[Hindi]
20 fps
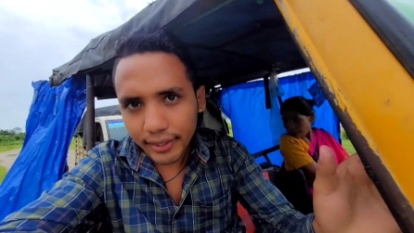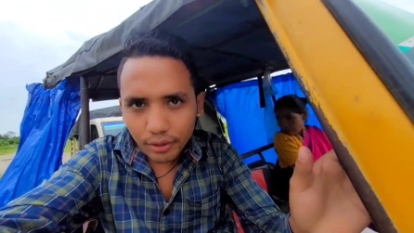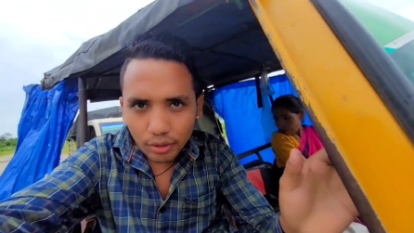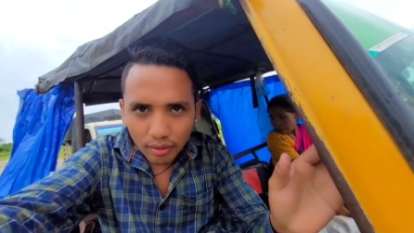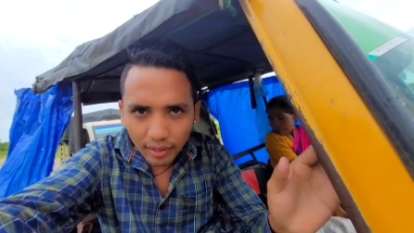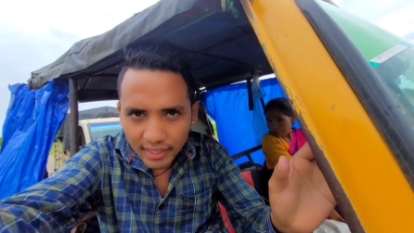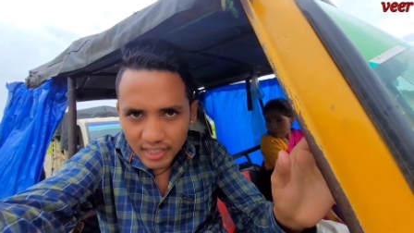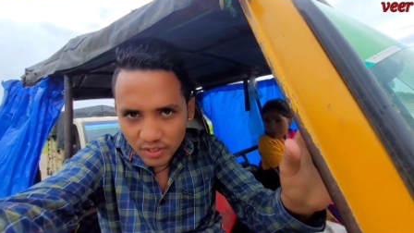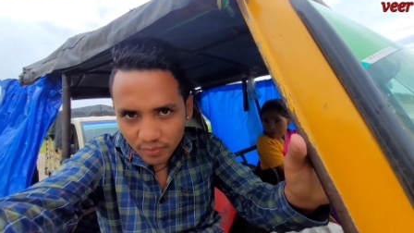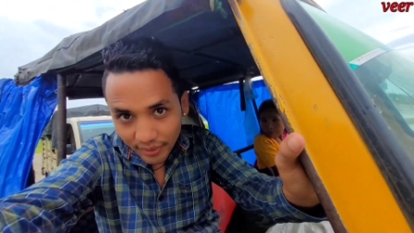ये
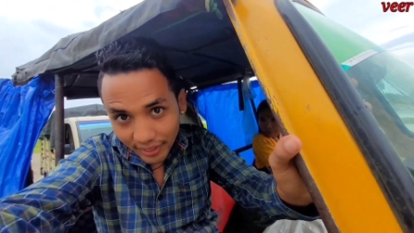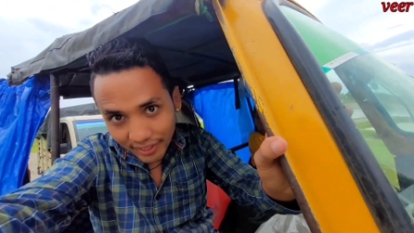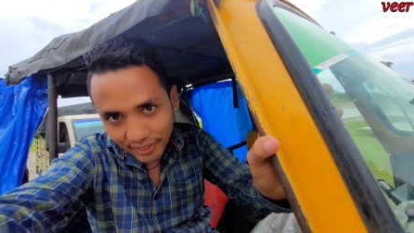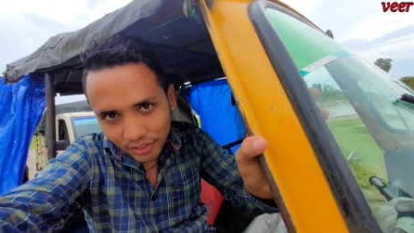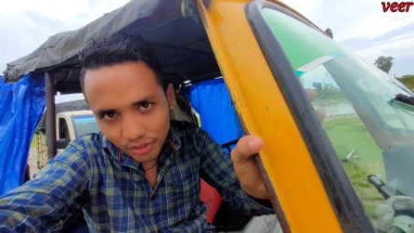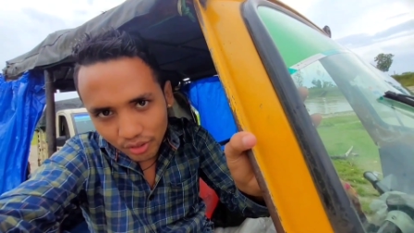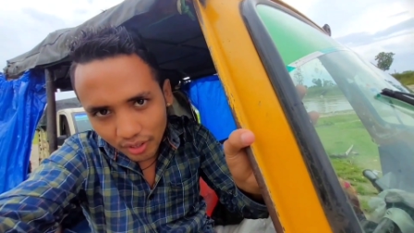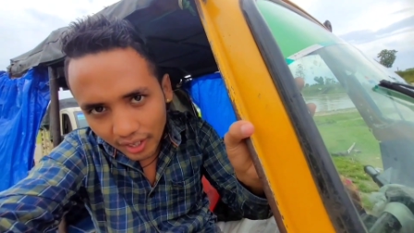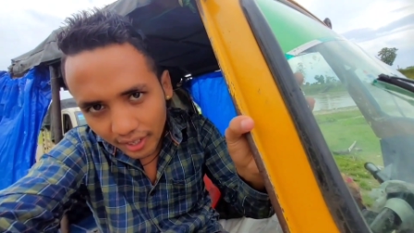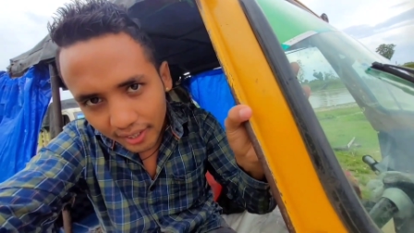देखो गाइस
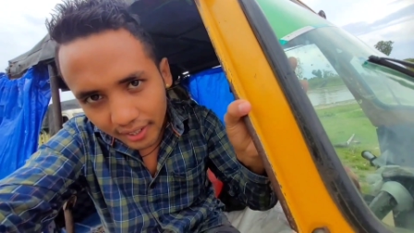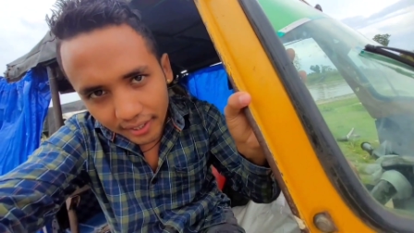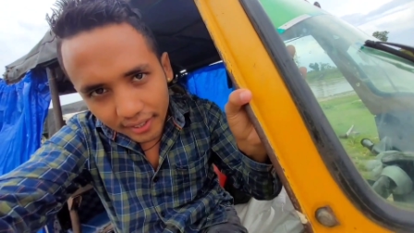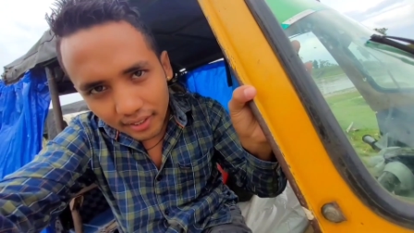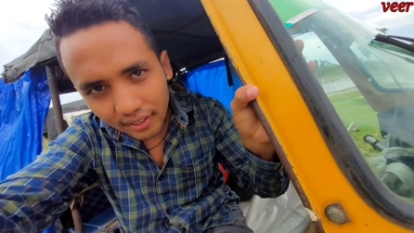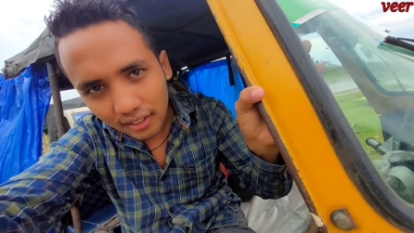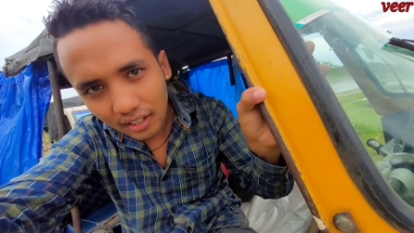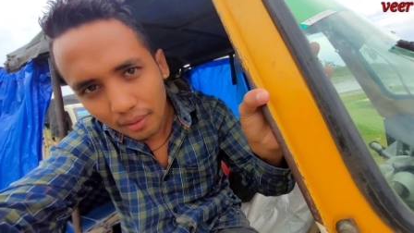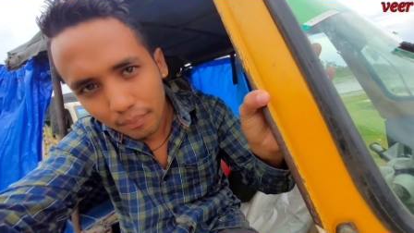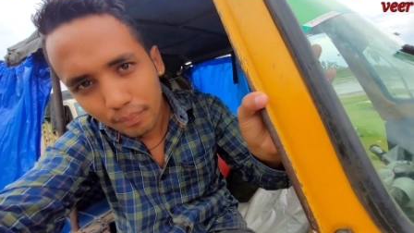फेरी जो आ रहा है
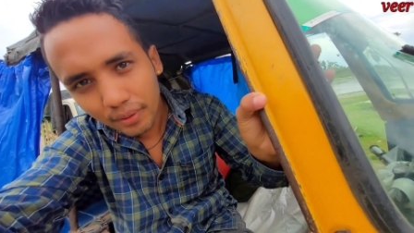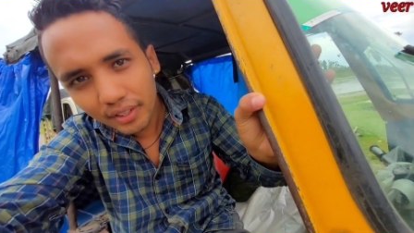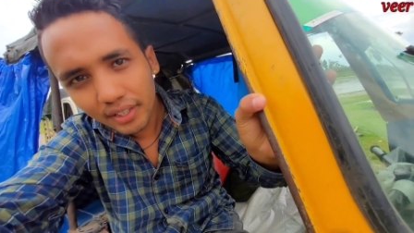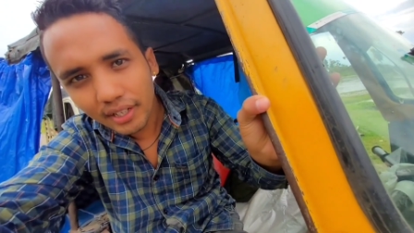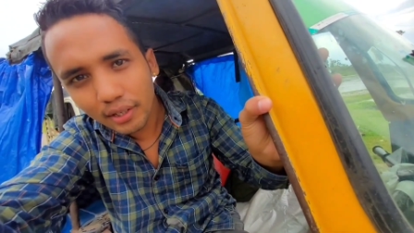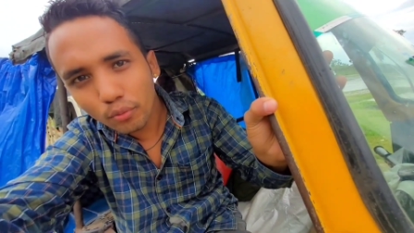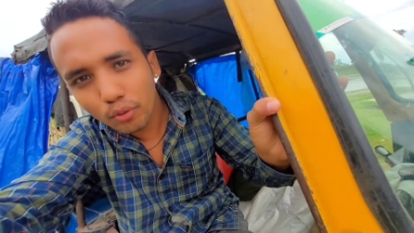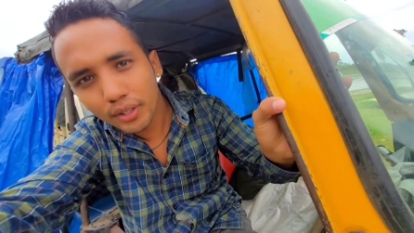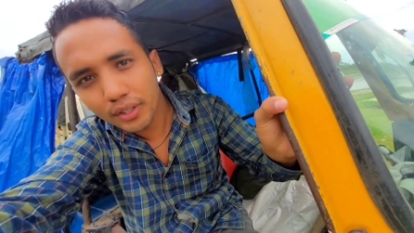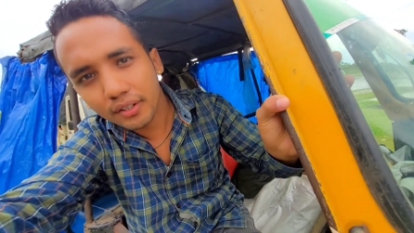ना काफ़ी
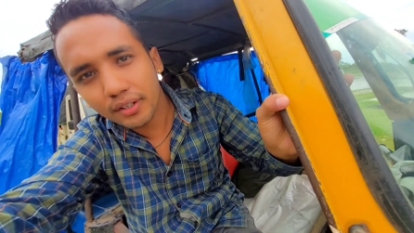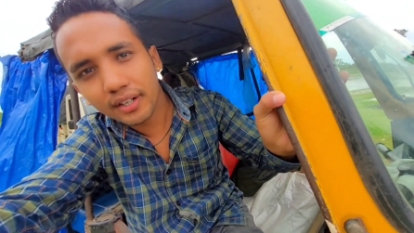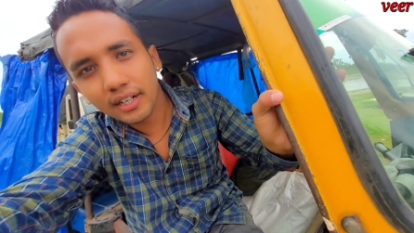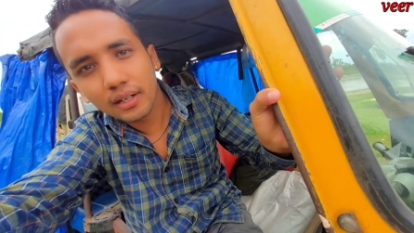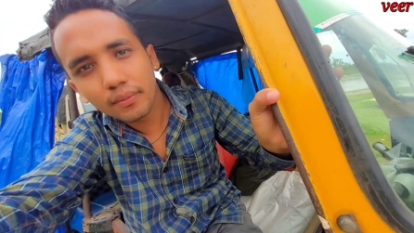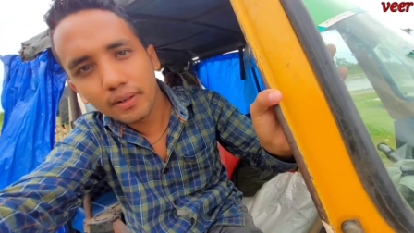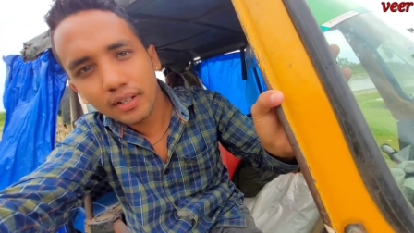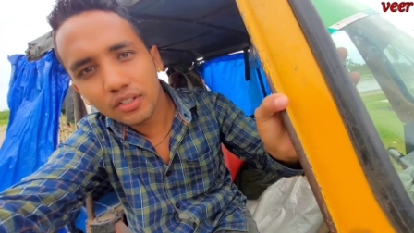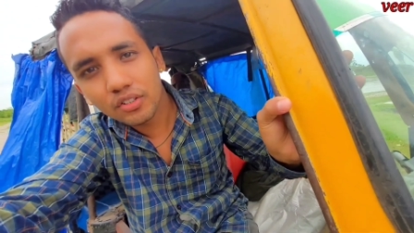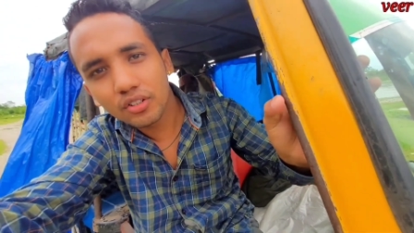देर वेट
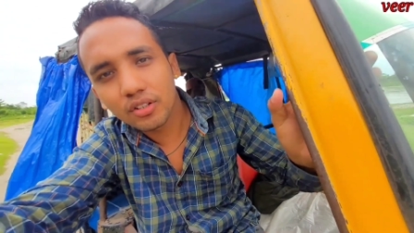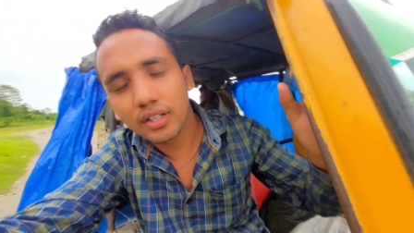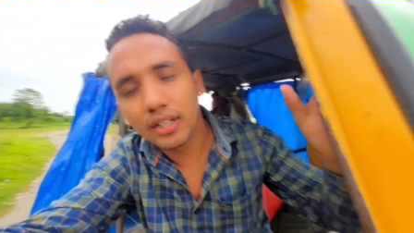करने के बाद